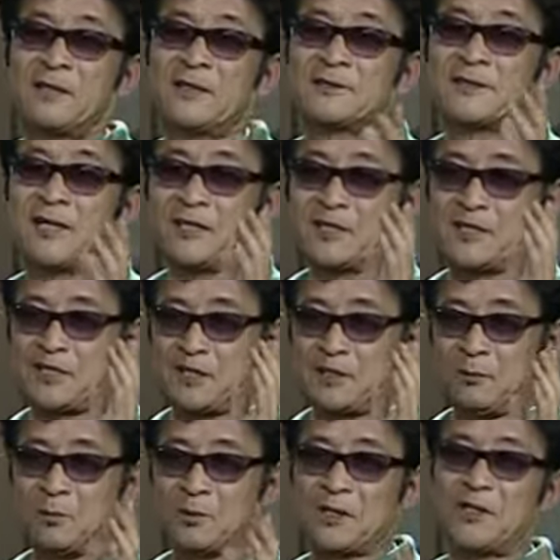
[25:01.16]
在西
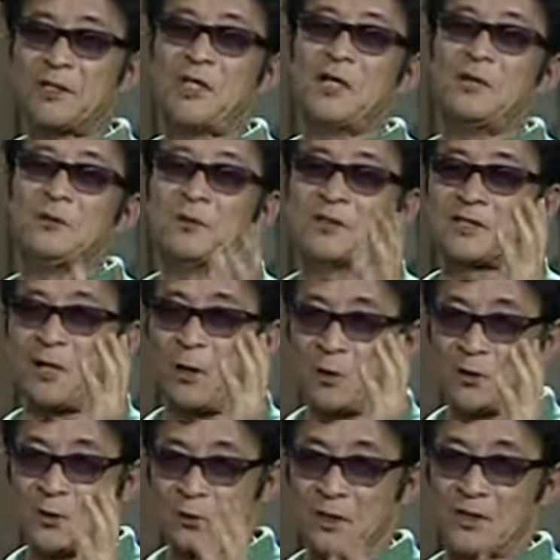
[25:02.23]
部的地域造
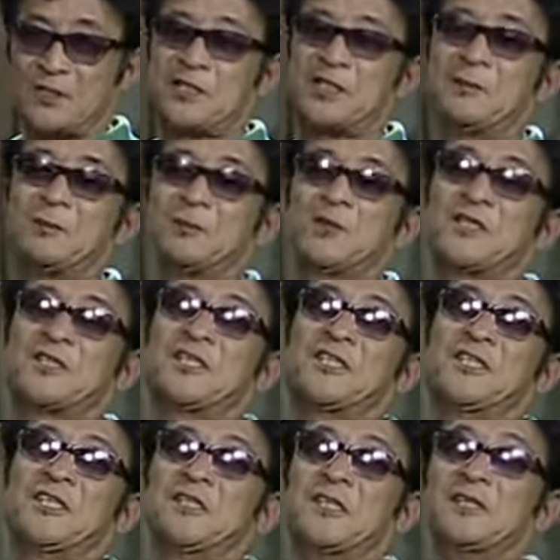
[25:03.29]
就了西部的这
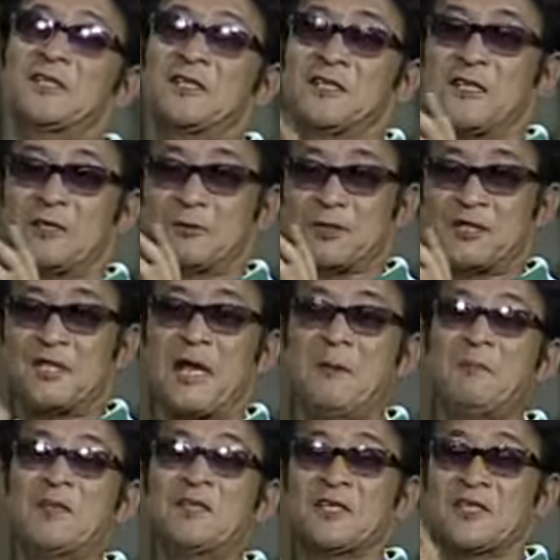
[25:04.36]
些人的那种鲜
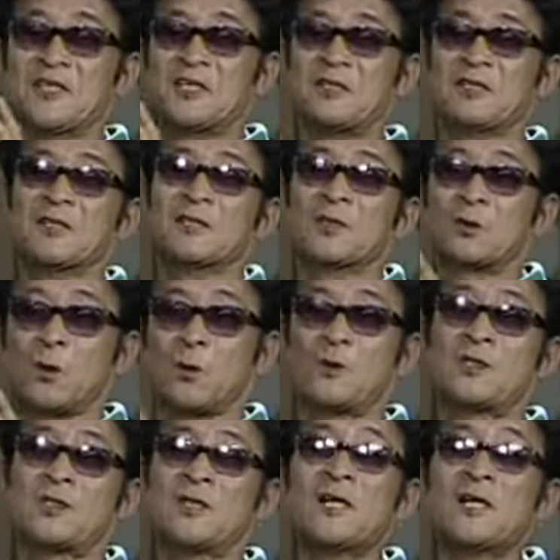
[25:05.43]
明的性格的同
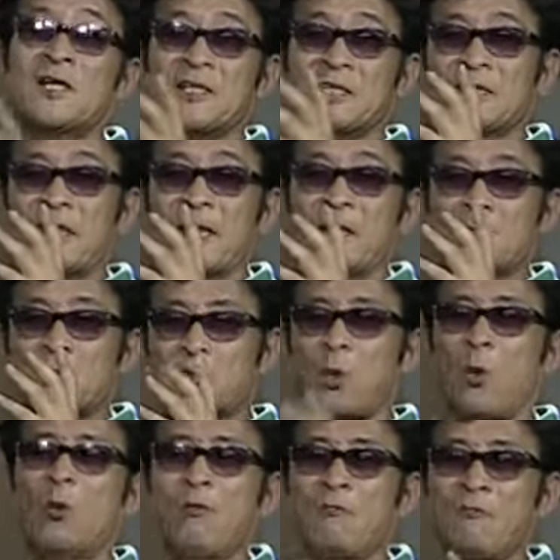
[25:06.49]
时，应该
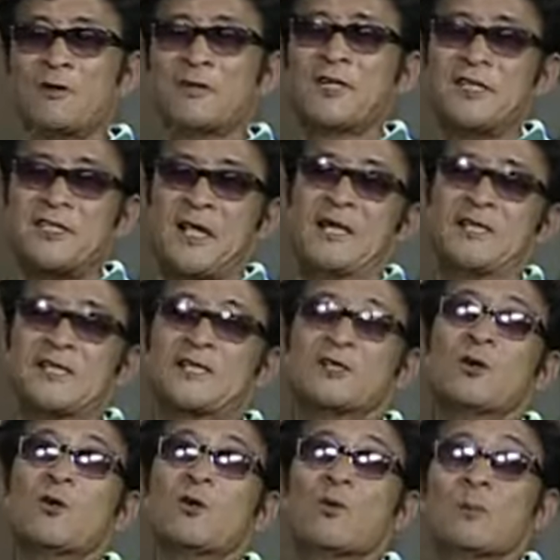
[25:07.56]
充分的显示
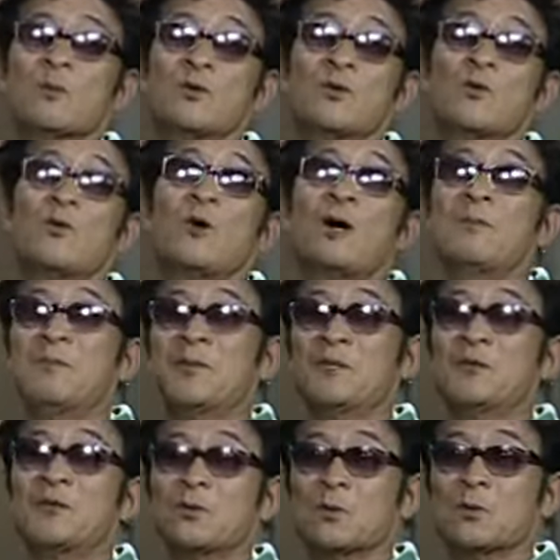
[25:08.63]
我们中华
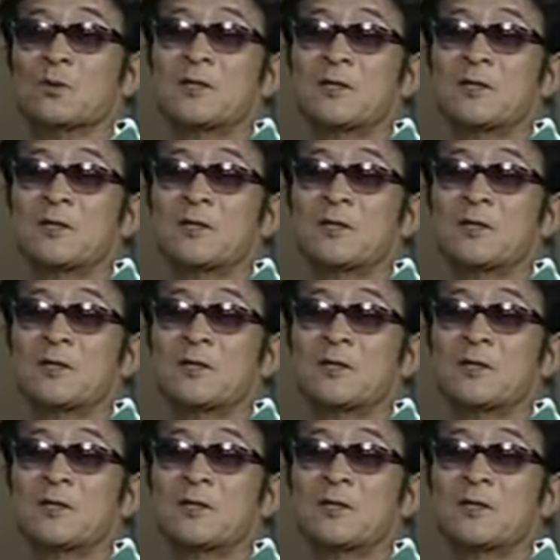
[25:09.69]
民族